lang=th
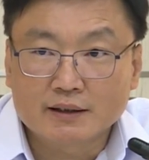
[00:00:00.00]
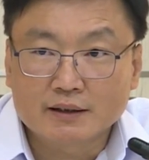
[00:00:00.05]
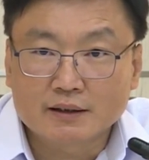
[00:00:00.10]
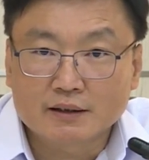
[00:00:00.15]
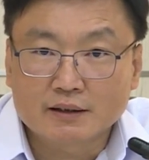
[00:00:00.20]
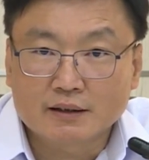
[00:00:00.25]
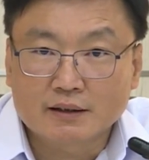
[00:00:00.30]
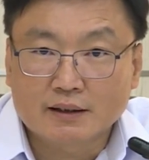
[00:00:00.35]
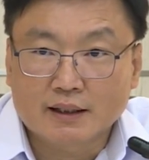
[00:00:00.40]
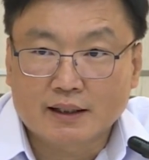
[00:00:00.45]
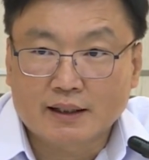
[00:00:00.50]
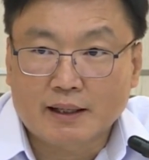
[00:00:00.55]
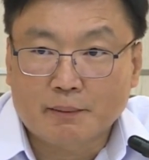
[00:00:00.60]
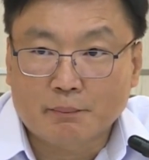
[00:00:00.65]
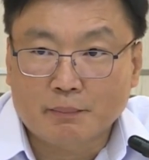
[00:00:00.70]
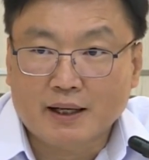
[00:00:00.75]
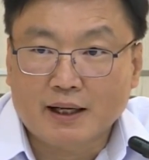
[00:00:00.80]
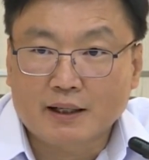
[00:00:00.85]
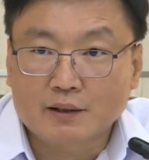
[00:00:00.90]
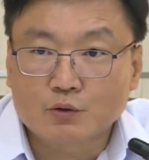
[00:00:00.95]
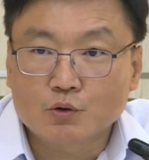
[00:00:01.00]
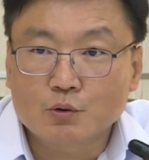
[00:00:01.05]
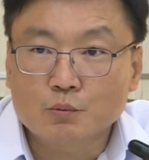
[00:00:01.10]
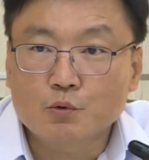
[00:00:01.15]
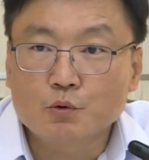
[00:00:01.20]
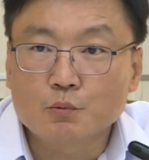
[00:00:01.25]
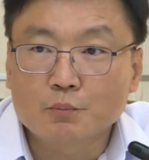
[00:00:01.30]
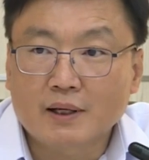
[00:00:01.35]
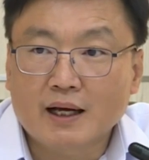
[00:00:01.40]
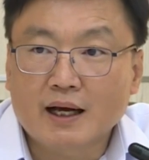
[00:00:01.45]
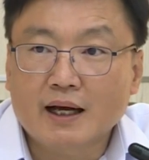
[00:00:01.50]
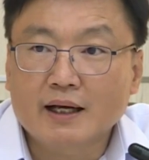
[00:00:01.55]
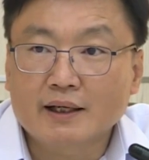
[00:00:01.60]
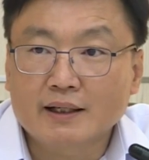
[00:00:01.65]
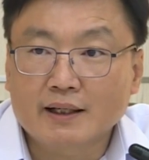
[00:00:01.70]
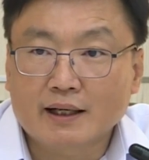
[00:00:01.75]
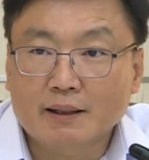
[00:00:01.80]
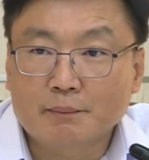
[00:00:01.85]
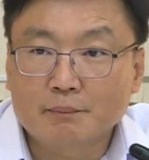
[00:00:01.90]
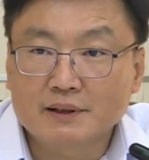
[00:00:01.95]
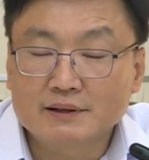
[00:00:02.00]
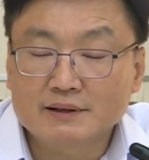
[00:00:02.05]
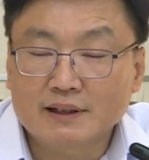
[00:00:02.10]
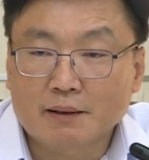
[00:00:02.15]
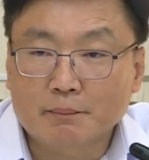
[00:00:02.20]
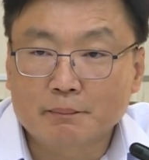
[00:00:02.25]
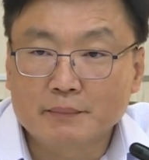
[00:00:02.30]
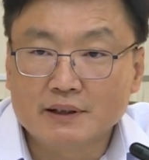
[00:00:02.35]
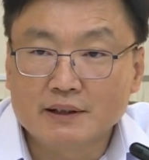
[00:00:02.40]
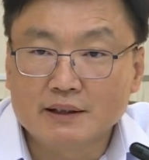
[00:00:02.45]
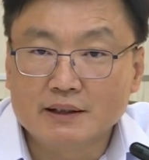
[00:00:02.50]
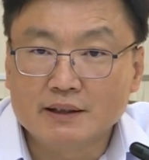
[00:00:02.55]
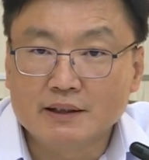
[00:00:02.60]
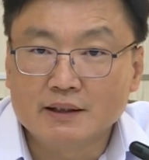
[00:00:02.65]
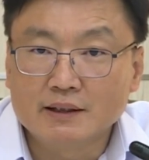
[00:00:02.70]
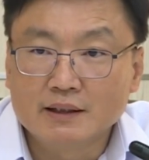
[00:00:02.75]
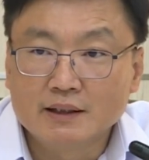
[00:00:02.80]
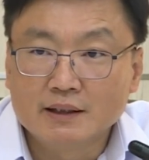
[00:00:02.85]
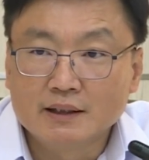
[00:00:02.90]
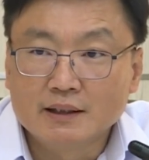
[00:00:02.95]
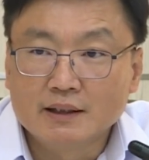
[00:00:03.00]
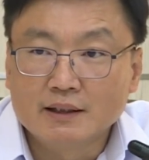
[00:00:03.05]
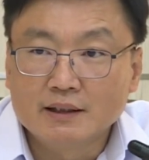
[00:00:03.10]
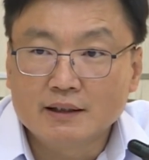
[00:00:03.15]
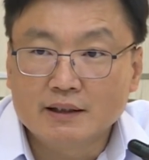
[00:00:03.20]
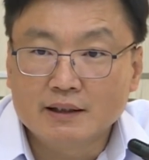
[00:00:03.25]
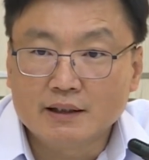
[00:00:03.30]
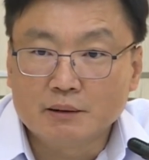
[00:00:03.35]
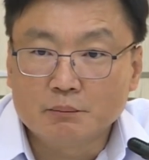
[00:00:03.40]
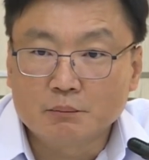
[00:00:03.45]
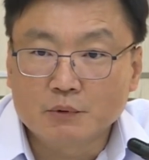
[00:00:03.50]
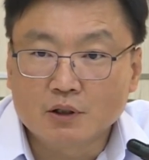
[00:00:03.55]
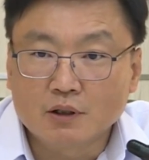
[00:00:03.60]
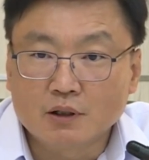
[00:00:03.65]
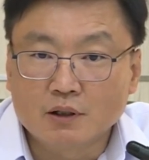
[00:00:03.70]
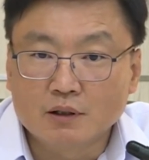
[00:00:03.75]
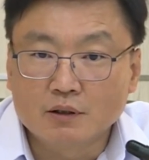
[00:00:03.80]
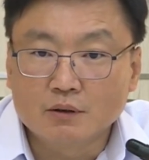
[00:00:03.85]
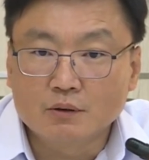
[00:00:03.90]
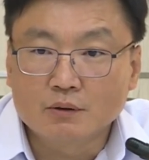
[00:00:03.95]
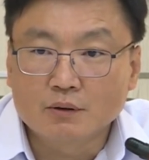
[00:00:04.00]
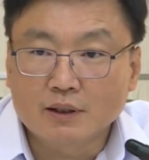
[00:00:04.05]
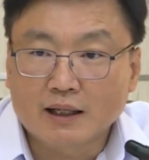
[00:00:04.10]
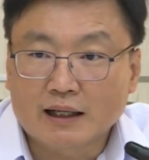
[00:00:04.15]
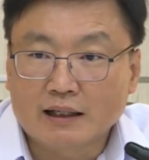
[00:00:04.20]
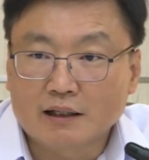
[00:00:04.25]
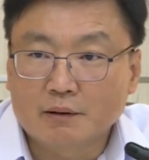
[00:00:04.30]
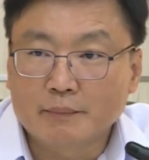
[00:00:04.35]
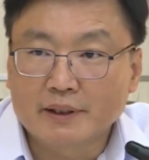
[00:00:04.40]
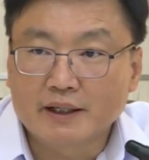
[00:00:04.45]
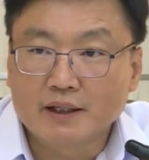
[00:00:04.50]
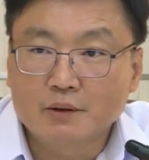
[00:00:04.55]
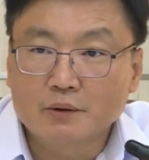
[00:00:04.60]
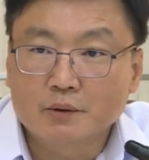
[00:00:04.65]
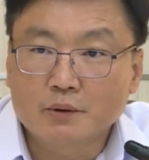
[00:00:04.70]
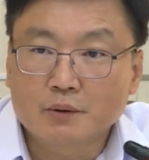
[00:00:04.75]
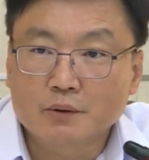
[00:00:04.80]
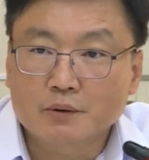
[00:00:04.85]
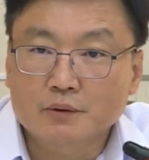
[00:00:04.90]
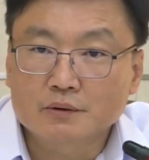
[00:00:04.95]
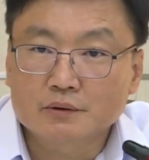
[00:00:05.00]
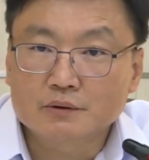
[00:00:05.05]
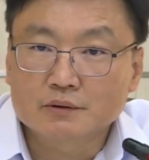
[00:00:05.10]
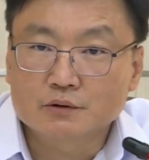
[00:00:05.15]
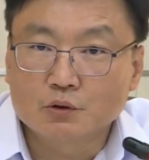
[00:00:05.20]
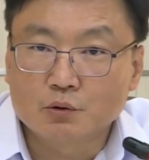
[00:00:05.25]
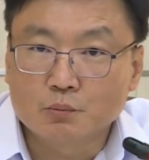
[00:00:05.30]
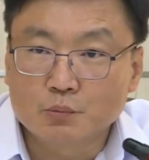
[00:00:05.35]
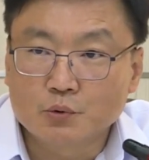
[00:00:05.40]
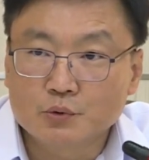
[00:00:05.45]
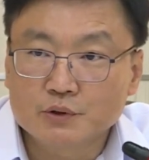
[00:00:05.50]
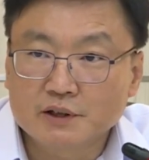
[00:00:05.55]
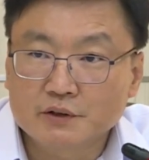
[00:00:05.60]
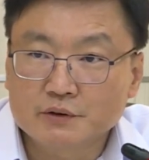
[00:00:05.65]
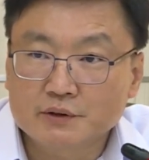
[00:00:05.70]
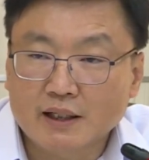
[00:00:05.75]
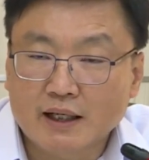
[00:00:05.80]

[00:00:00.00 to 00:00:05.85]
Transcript: XBB.1.16 ในไทย 6 รายค่ะ ว่าเดินทางมาจากต่างประเทศ อยู่ในวัยทำ